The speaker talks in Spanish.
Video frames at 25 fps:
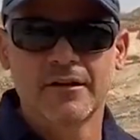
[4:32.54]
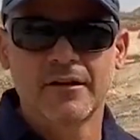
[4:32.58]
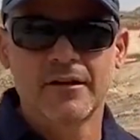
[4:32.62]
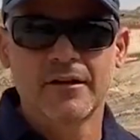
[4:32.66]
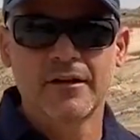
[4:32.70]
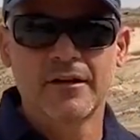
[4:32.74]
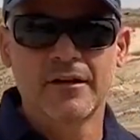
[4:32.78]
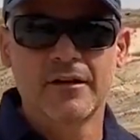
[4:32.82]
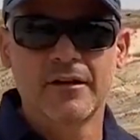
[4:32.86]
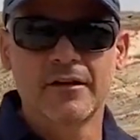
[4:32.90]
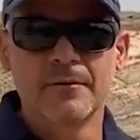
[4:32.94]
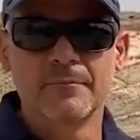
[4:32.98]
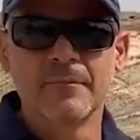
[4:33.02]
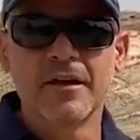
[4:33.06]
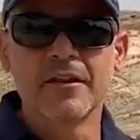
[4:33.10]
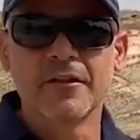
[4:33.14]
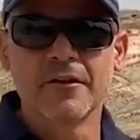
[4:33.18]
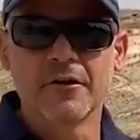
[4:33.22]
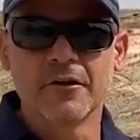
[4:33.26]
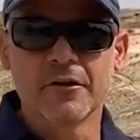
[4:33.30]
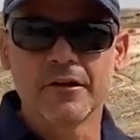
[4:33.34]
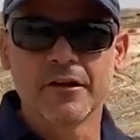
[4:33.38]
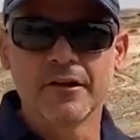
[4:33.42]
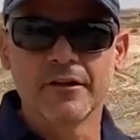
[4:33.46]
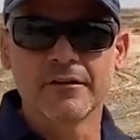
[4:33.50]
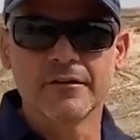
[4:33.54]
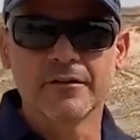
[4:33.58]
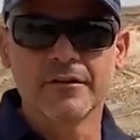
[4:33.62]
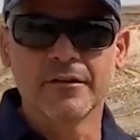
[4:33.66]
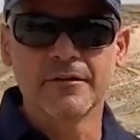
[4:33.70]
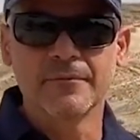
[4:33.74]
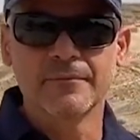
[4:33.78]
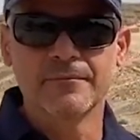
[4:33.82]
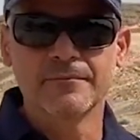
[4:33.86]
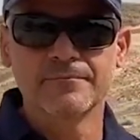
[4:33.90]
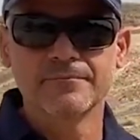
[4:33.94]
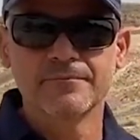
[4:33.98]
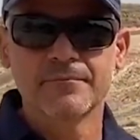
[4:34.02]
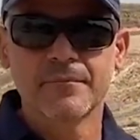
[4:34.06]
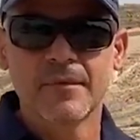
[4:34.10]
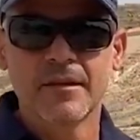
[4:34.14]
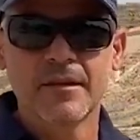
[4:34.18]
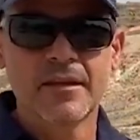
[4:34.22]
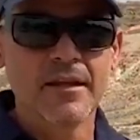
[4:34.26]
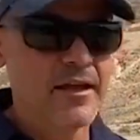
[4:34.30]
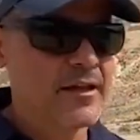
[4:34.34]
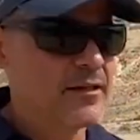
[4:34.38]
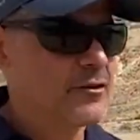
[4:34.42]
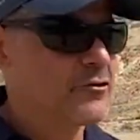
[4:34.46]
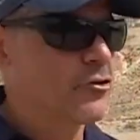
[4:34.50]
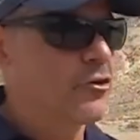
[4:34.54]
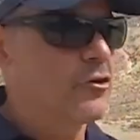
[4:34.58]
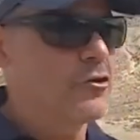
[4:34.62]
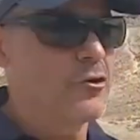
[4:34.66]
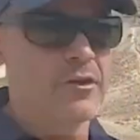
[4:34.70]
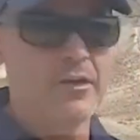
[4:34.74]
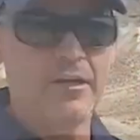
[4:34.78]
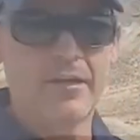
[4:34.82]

el Medio Oriente. Y esto es lo